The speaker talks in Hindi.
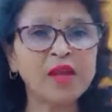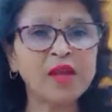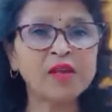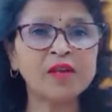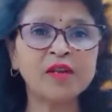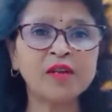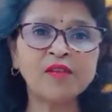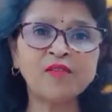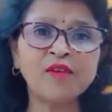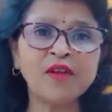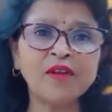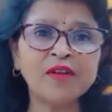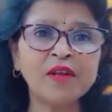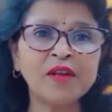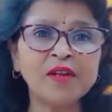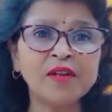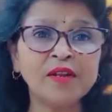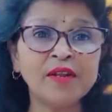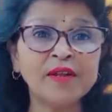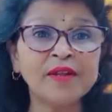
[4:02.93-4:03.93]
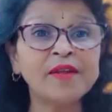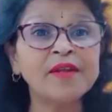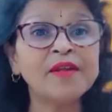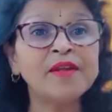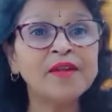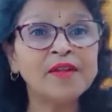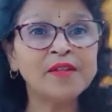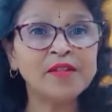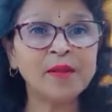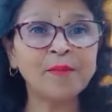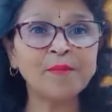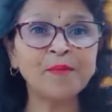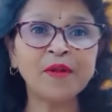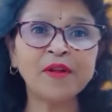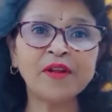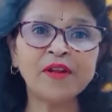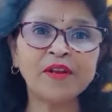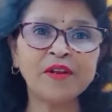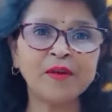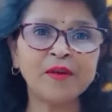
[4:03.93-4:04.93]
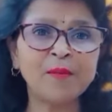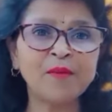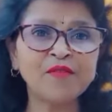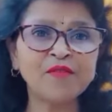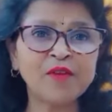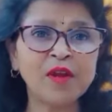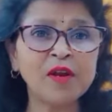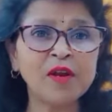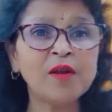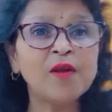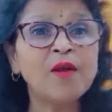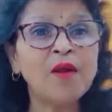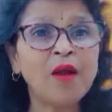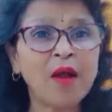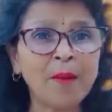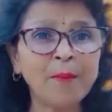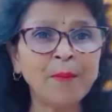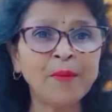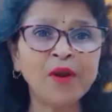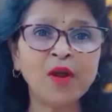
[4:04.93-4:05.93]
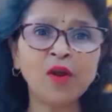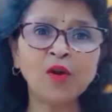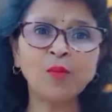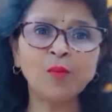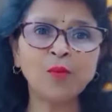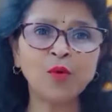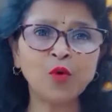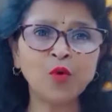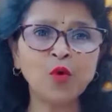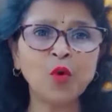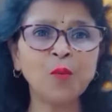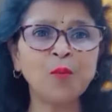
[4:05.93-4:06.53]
एक नई जानकारी लेके तब तक के लिए नमस्कार अपना और अपनों को